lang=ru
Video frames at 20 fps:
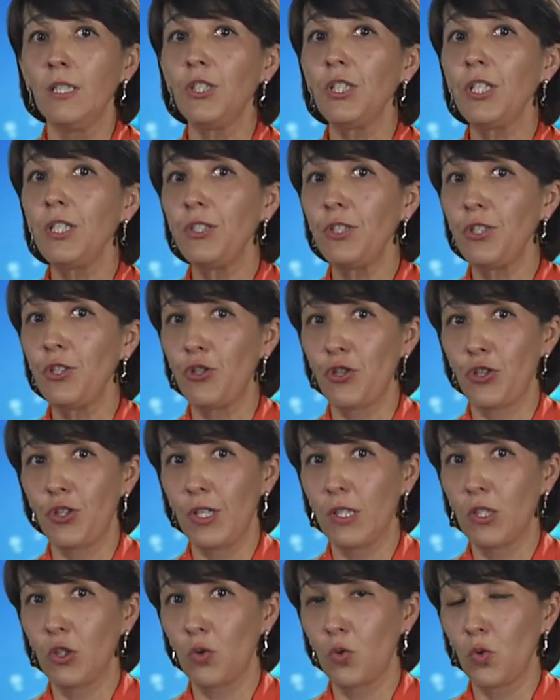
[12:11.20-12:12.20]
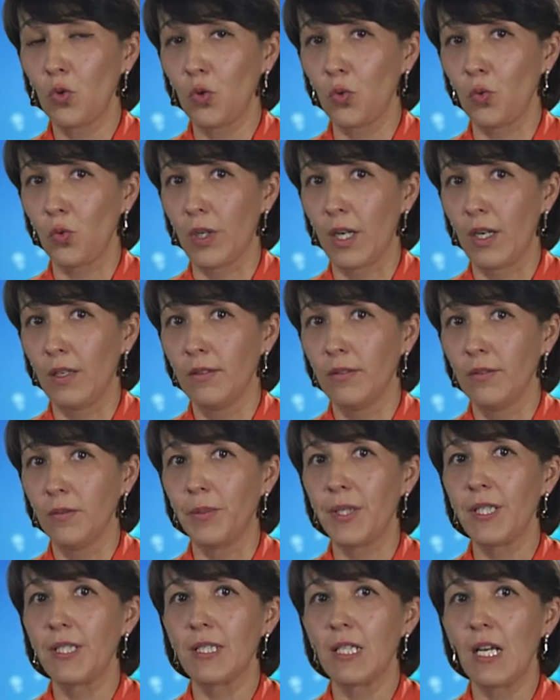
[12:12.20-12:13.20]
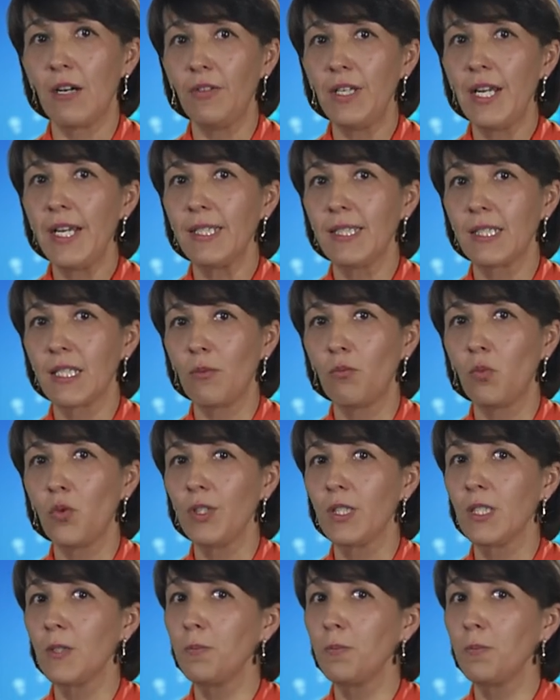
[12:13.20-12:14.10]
Третичная структура – представляет собой